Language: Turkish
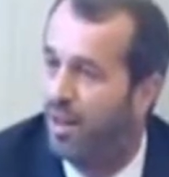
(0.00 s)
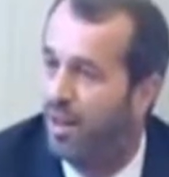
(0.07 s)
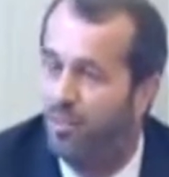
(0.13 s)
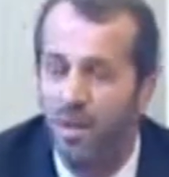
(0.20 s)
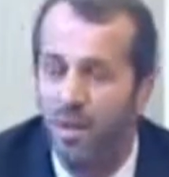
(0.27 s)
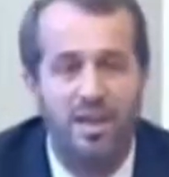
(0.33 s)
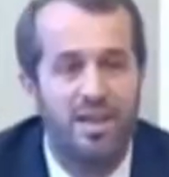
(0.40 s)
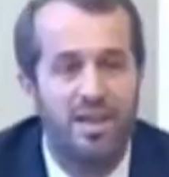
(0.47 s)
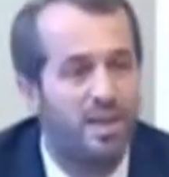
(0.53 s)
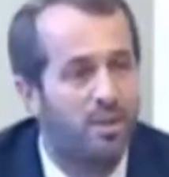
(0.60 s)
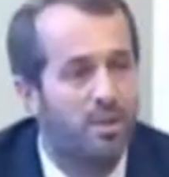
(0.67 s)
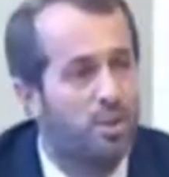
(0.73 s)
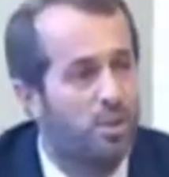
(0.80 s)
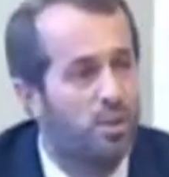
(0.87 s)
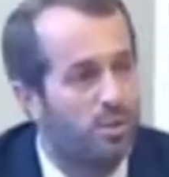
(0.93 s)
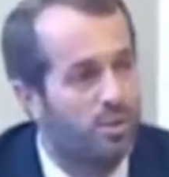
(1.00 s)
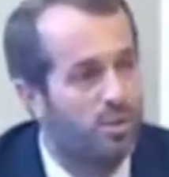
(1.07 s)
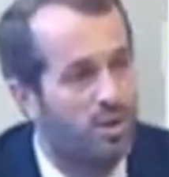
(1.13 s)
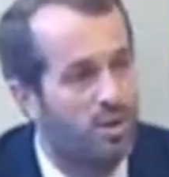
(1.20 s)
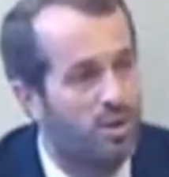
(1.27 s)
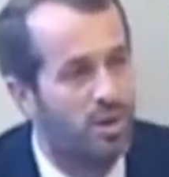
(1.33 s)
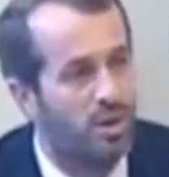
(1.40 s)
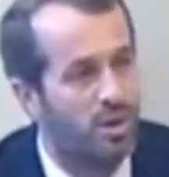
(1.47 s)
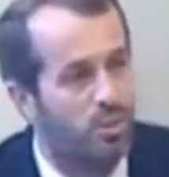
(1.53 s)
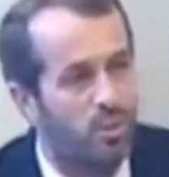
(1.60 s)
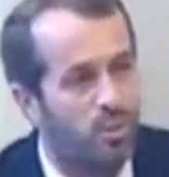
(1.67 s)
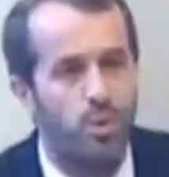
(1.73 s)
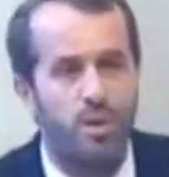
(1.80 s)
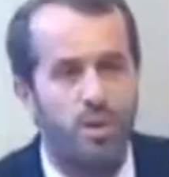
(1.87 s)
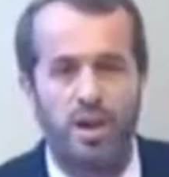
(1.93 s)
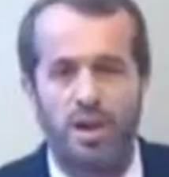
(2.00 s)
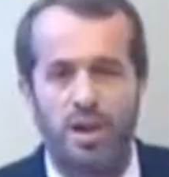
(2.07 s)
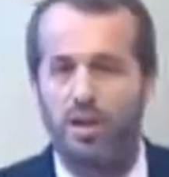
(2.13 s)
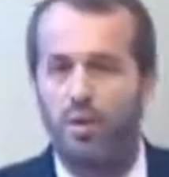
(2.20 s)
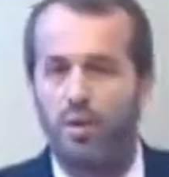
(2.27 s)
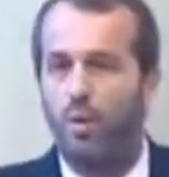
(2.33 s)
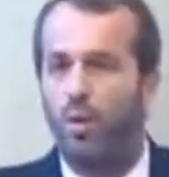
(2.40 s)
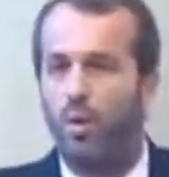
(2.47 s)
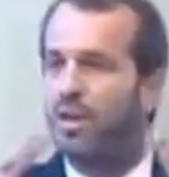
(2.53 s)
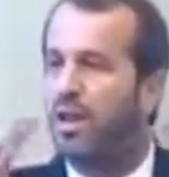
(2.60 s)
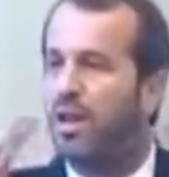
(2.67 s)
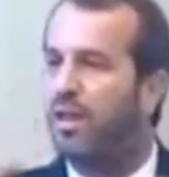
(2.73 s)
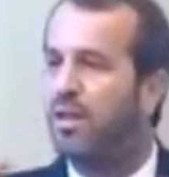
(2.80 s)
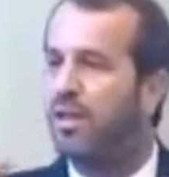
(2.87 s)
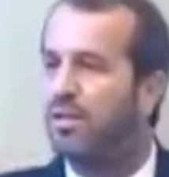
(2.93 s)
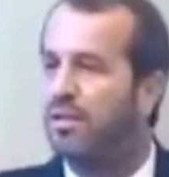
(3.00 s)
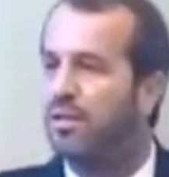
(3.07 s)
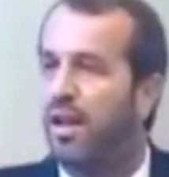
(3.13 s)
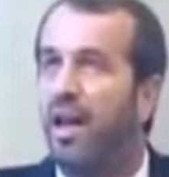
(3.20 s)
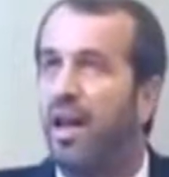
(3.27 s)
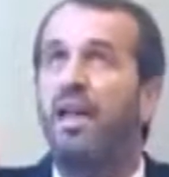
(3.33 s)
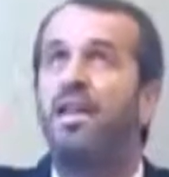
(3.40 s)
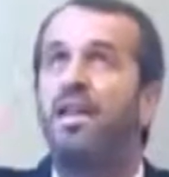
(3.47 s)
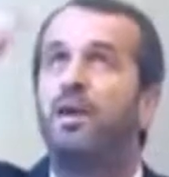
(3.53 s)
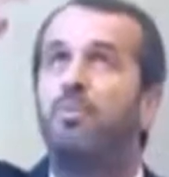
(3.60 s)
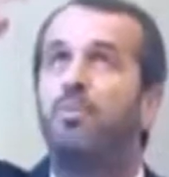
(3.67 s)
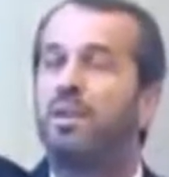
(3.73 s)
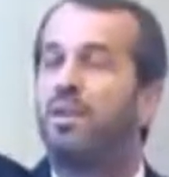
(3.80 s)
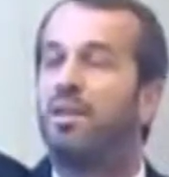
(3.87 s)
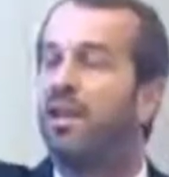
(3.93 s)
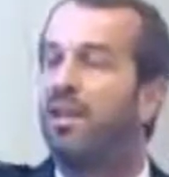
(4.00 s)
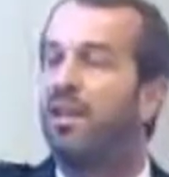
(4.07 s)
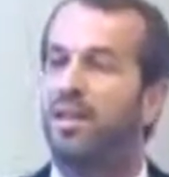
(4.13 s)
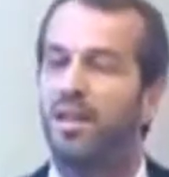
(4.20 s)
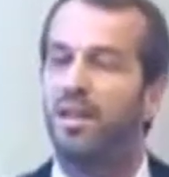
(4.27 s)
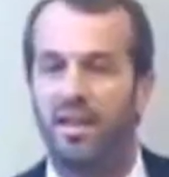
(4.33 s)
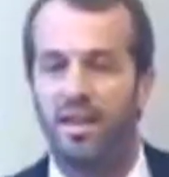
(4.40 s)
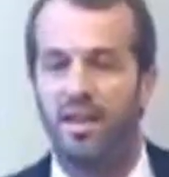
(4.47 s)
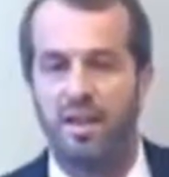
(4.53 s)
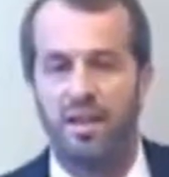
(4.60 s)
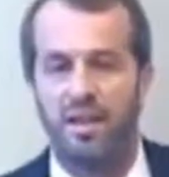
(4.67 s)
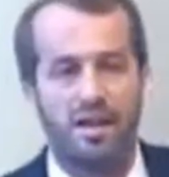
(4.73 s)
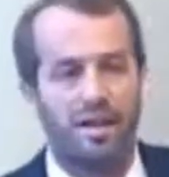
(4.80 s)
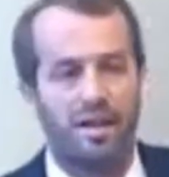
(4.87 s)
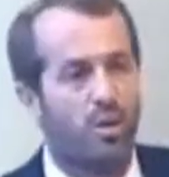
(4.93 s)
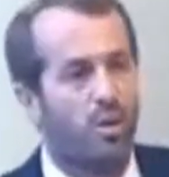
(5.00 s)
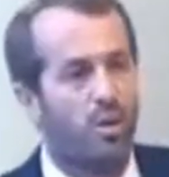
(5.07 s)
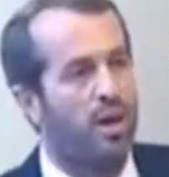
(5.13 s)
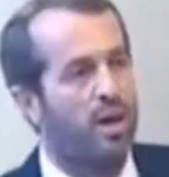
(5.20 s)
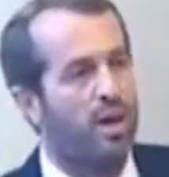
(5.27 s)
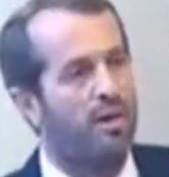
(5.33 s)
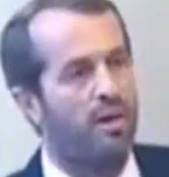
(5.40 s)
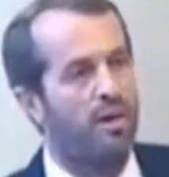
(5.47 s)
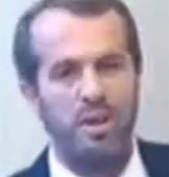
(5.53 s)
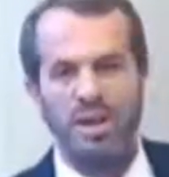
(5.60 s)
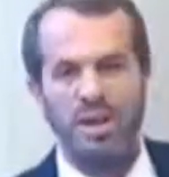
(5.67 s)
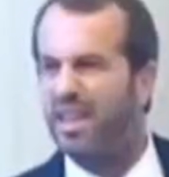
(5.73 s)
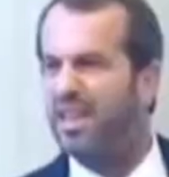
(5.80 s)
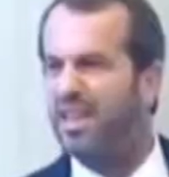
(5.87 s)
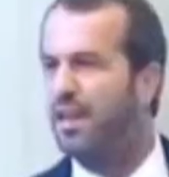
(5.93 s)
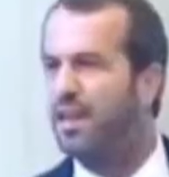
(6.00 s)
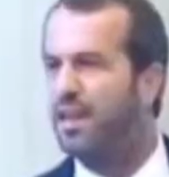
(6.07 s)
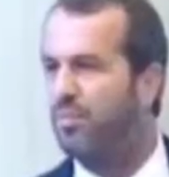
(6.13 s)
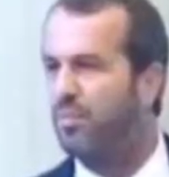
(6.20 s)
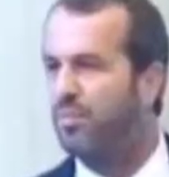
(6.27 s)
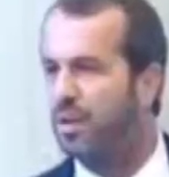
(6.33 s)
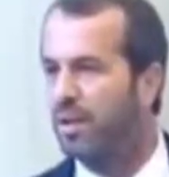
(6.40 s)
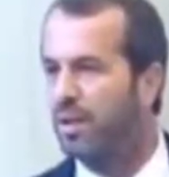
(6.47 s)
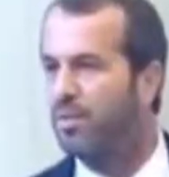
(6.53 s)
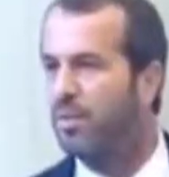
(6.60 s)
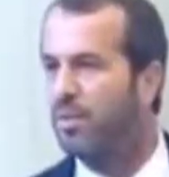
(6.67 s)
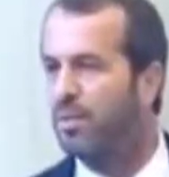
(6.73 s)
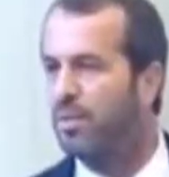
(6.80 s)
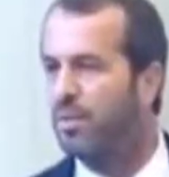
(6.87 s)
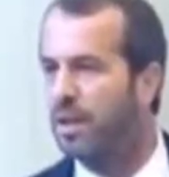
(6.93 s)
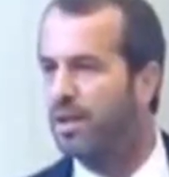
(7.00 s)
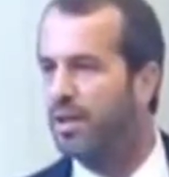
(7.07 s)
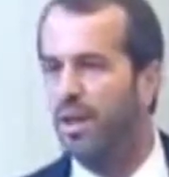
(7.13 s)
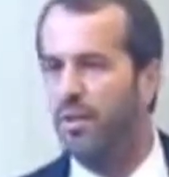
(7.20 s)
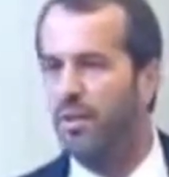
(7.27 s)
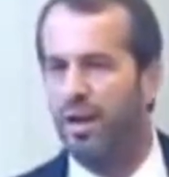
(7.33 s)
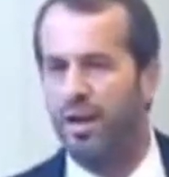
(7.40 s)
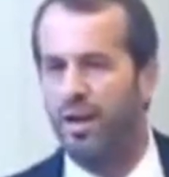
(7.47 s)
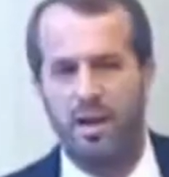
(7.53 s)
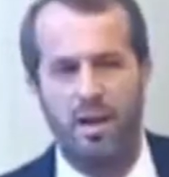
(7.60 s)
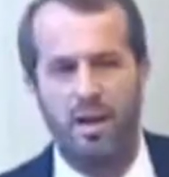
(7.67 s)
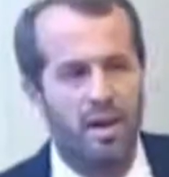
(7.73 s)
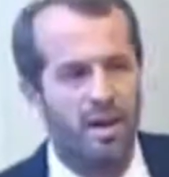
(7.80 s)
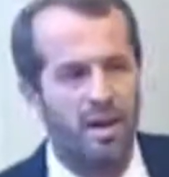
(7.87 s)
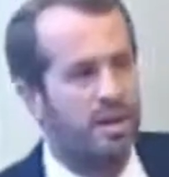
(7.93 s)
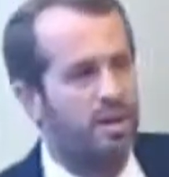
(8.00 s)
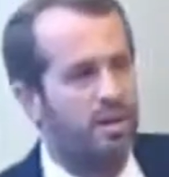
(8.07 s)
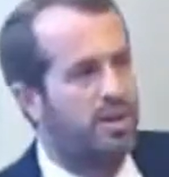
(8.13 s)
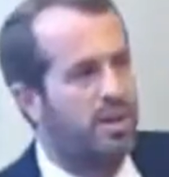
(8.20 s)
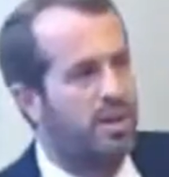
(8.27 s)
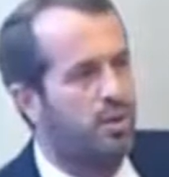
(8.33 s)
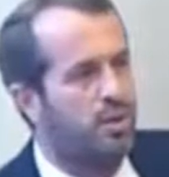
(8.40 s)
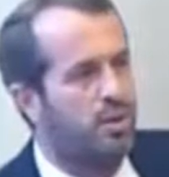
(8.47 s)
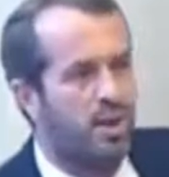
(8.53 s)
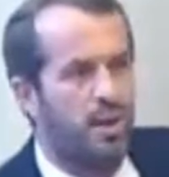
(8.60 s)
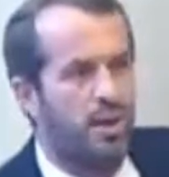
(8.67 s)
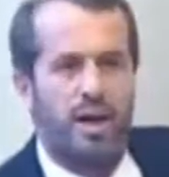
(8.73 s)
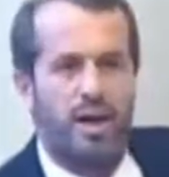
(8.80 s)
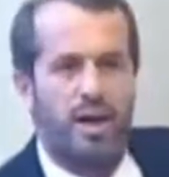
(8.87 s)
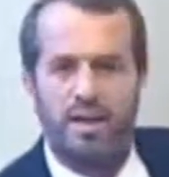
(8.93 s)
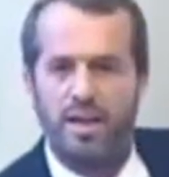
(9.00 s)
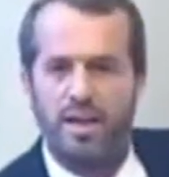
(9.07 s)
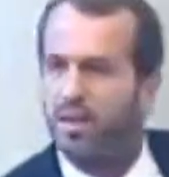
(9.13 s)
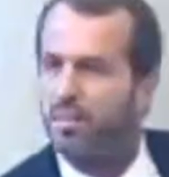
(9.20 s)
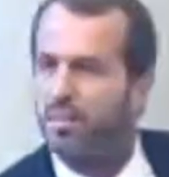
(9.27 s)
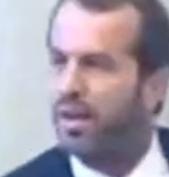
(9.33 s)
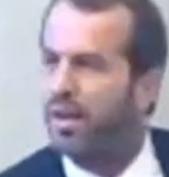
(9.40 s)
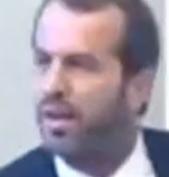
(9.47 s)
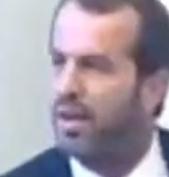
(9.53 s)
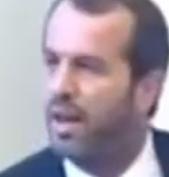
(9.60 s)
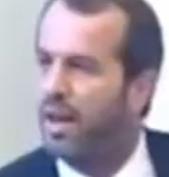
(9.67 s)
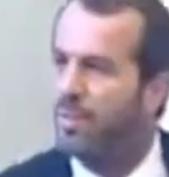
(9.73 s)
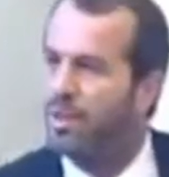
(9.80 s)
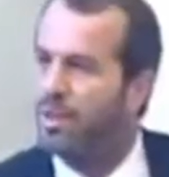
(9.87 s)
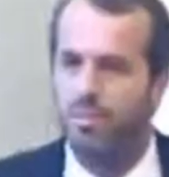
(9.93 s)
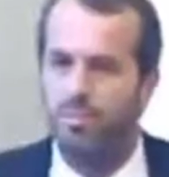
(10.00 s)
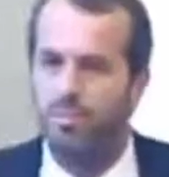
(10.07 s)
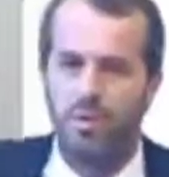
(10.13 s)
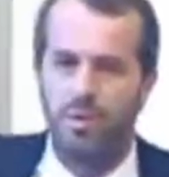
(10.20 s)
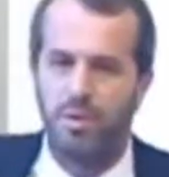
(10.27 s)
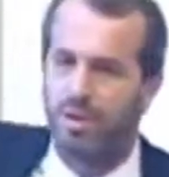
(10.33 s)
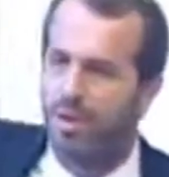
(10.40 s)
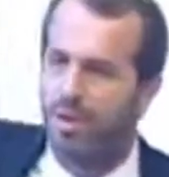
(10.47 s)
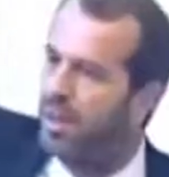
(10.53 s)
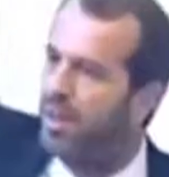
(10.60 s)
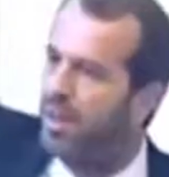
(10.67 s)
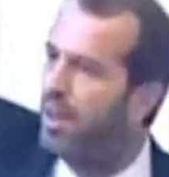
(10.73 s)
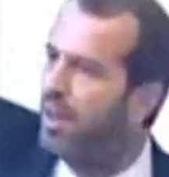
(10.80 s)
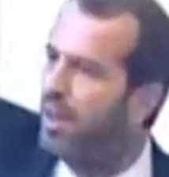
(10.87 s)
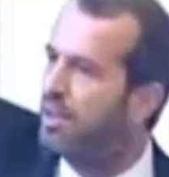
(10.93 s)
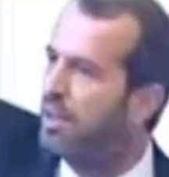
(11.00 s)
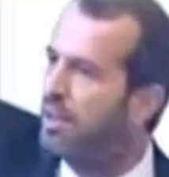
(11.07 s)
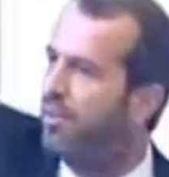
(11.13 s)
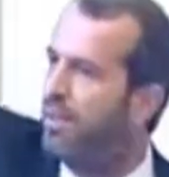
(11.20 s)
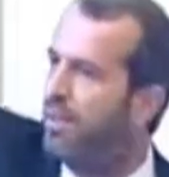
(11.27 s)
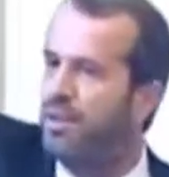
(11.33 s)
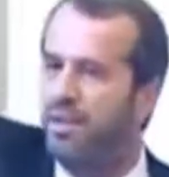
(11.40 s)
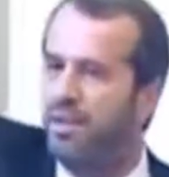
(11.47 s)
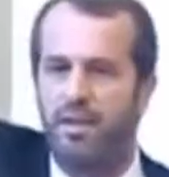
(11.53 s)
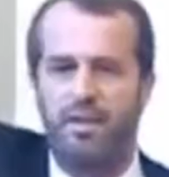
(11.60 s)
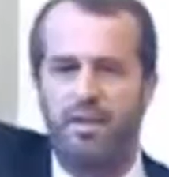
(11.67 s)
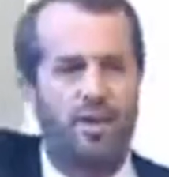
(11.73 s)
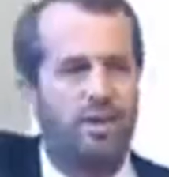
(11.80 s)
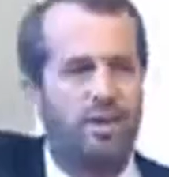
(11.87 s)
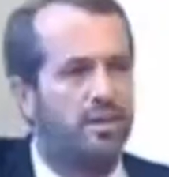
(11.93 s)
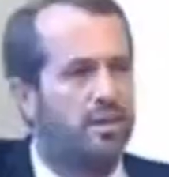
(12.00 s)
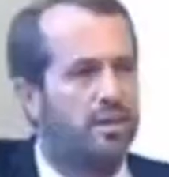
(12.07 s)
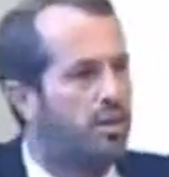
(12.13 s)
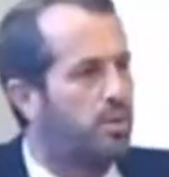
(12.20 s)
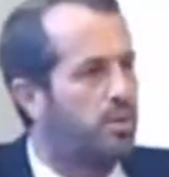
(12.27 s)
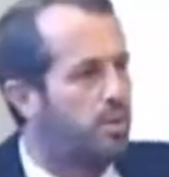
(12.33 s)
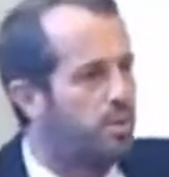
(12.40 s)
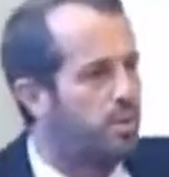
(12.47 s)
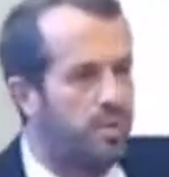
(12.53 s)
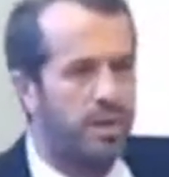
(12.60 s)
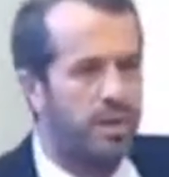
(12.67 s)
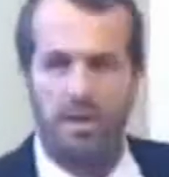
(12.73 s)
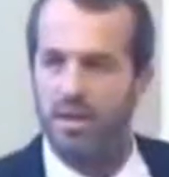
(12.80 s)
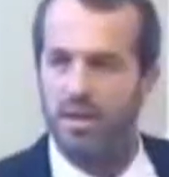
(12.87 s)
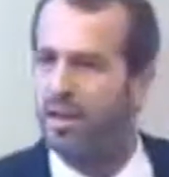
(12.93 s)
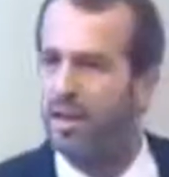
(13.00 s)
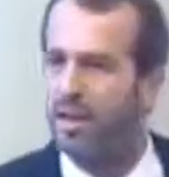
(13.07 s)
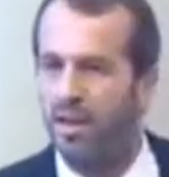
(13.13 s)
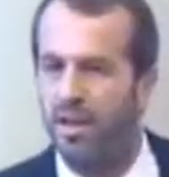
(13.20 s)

Milli takım şudur. Bu ülkenin ortak en tepesindeki olaydır milli takım. Kırmızı beyaz al bayrak. 20 sene önce de ben Arda'ydım yani. Ama ismi biz o zaman Safet, Rıdvan'dı, Tanju'ydu, Metin'di.